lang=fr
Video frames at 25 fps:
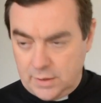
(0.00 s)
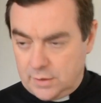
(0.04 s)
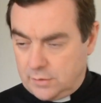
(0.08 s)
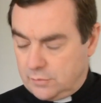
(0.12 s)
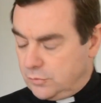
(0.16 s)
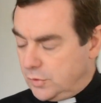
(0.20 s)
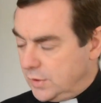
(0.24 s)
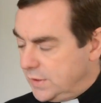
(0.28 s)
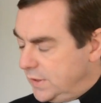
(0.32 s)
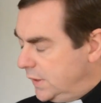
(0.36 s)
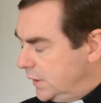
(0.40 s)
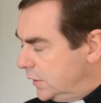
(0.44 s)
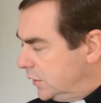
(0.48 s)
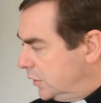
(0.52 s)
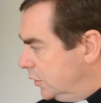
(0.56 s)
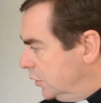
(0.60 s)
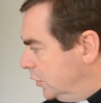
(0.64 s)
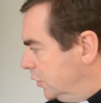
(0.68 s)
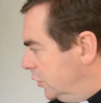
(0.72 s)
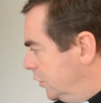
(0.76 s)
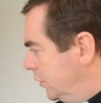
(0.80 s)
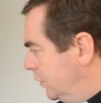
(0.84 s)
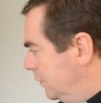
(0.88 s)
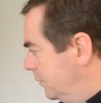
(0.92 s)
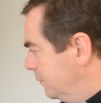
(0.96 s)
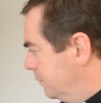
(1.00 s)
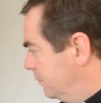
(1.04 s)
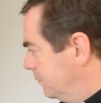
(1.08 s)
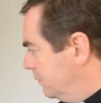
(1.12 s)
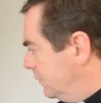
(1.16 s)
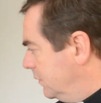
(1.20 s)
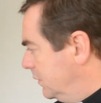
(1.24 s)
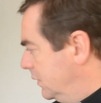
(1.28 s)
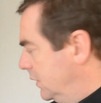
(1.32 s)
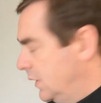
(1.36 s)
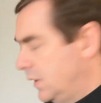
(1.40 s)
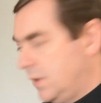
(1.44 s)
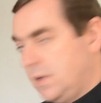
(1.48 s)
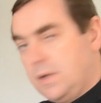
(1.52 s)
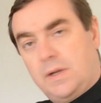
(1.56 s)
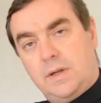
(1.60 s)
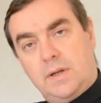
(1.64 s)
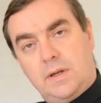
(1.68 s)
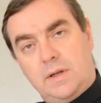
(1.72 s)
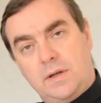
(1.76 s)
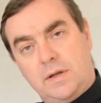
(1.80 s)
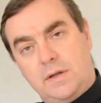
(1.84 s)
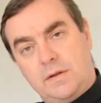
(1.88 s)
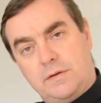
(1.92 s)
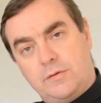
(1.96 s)
Voyez que
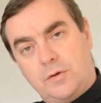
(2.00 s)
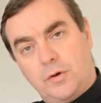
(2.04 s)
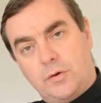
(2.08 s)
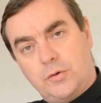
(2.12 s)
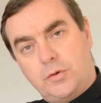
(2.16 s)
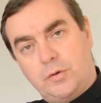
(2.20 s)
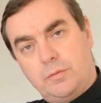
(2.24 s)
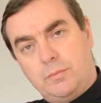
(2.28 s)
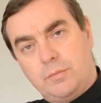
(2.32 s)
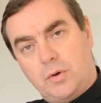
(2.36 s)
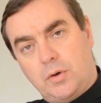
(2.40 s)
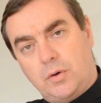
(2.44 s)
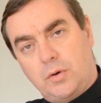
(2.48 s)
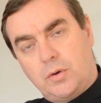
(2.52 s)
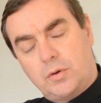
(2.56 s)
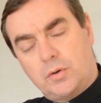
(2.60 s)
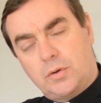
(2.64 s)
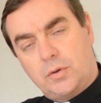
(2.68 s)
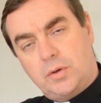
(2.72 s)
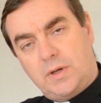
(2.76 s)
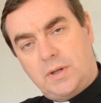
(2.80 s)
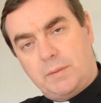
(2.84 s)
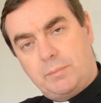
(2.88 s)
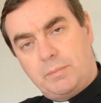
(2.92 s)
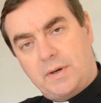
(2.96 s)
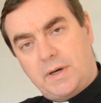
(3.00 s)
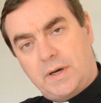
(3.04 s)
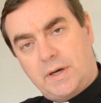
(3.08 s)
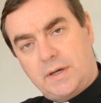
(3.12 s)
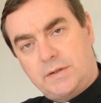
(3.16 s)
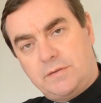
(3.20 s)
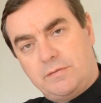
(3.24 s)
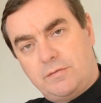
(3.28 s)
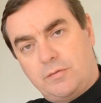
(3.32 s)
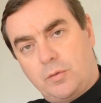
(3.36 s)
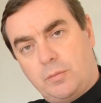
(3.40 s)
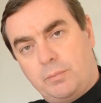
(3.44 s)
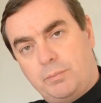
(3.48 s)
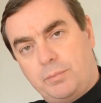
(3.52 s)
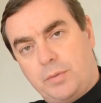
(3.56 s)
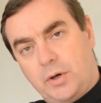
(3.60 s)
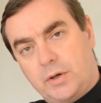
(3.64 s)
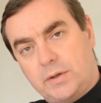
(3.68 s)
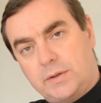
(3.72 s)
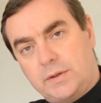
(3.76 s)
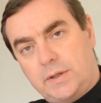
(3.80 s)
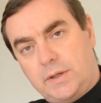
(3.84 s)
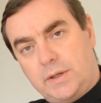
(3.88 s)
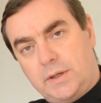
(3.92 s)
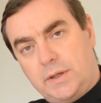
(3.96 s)
les ornements que les prêtres vont
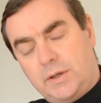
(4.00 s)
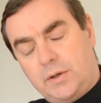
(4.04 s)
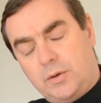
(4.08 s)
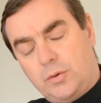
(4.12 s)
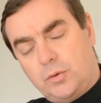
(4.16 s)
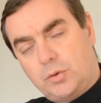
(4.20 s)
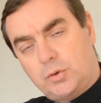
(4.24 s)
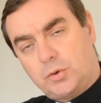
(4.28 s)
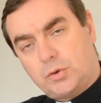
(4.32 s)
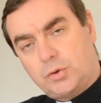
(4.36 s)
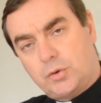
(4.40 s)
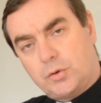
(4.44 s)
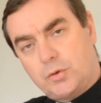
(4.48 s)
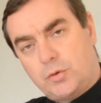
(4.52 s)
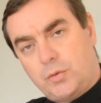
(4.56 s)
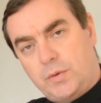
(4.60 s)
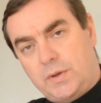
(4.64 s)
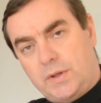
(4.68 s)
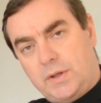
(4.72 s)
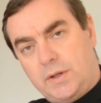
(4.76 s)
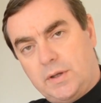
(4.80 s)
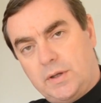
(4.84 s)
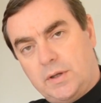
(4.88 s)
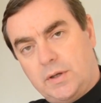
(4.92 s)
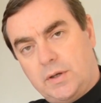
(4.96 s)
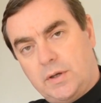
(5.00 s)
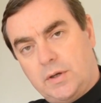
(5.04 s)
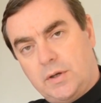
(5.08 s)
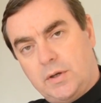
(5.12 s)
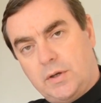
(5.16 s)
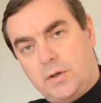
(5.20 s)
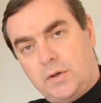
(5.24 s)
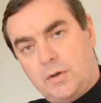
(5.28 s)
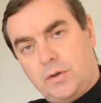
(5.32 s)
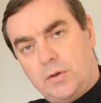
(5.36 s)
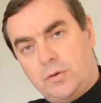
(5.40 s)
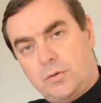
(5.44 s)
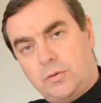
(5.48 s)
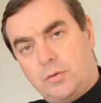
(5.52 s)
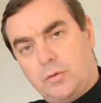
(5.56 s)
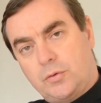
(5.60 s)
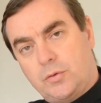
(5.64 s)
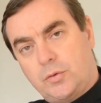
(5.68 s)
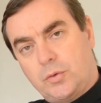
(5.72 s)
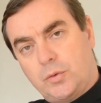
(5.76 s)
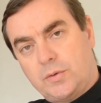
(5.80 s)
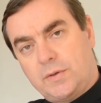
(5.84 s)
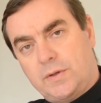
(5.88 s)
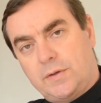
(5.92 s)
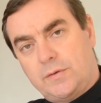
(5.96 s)
porter aujourd'hui, ce
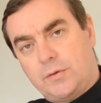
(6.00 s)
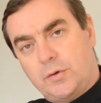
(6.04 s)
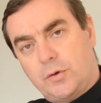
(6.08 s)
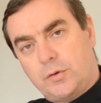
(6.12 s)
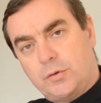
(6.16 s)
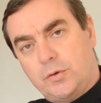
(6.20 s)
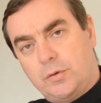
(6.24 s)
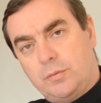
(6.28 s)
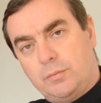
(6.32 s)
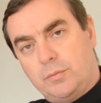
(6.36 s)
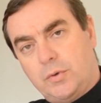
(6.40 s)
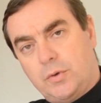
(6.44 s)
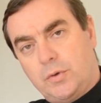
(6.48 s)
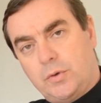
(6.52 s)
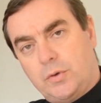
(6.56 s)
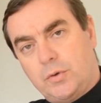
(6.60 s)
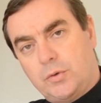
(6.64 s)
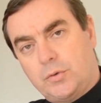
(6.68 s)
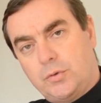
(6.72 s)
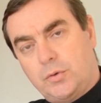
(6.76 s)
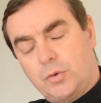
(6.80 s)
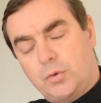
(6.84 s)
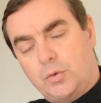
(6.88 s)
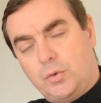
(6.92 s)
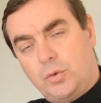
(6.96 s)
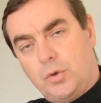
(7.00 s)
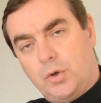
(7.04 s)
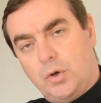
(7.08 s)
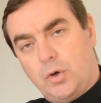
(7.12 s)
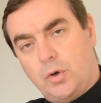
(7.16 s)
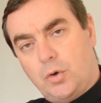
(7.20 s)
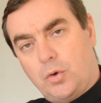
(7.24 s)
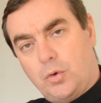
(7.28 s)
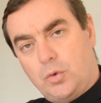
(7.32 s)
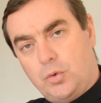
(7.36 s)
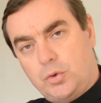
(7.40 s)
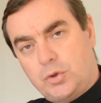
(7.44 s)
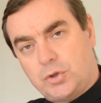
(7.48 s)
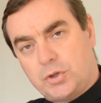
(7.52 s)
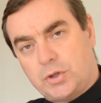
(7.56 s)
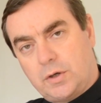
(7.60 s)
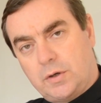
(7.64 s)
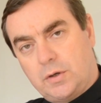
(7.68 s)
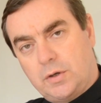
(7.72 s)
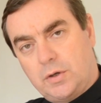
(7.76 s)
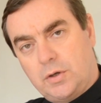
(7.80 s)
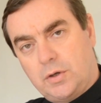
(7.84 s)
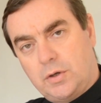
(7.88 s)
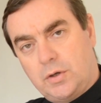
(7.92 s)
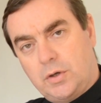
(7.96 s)
sont des ornements de couleur rouge,
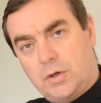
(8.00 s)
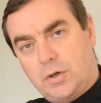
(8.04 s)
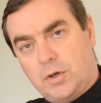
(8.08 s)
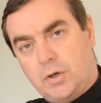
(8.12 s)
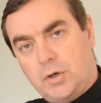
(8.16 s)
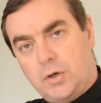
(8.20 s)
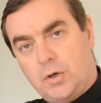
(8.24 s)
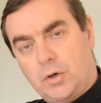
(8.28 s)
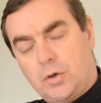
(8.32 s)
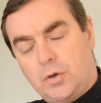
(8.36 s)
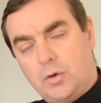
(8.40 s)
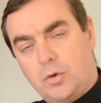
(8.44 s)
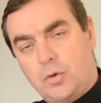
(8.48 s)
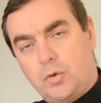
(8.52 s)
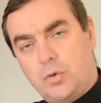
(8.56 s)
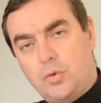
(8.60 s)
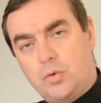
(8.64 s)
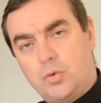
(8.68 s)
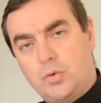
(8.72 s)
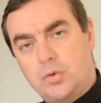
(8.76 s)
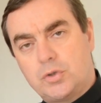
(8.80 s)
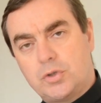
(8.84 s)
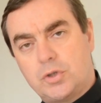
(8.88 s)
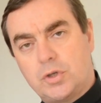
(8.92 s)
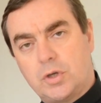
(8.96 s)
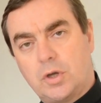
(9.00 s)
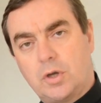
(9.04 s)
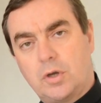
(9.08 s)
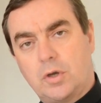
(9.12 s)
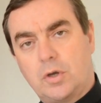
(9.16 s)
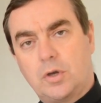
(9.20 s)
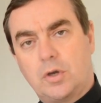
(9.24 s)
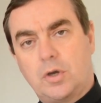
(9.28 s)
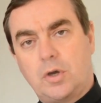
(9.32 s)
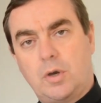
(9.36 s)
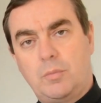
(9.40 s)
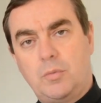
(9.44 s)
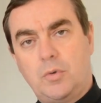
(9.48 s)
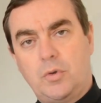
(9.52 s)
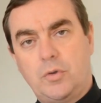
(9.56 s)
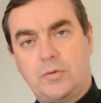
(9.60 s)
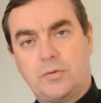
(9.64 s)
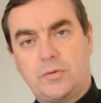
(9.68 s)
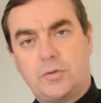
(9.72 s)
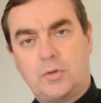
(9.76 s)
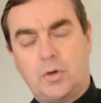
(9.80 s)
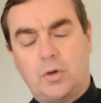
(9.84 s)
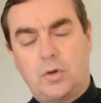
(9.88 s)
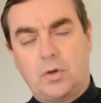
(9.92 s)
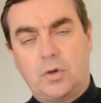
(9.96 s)
rouge comme le
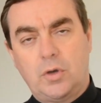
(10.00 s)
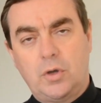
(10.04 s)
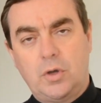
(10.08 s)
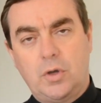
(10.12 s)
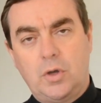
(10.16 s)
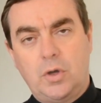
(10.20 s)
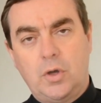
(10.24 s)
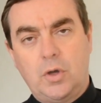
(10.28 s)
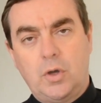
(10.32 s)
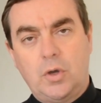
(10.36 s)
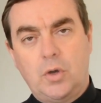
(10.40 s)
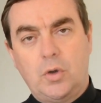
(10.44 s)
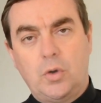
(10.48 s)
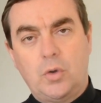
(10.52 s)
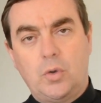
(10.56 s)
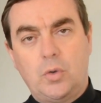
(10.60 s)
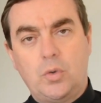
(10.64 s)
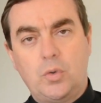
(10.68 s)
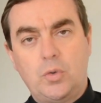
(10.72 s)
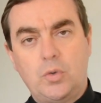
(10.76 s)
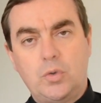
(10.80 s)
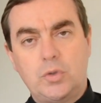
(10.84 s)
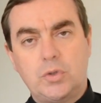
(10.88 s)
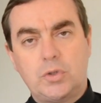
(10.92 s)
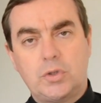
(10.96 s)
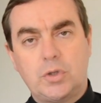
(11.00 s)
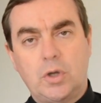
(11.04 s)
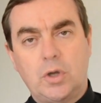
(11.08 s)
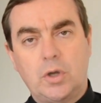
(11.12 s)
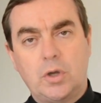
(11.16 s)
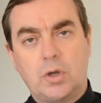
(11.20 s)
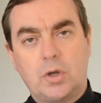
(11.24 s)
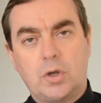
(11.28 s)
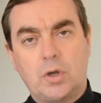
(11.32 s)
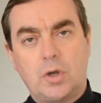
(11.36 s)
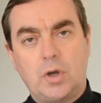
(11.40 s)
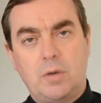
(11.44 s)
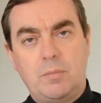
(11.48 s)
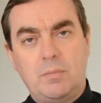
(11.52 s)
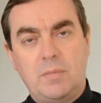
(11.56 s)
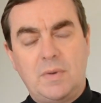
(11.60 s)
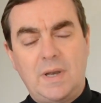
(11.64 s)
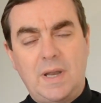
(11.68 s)
sang, rouge comme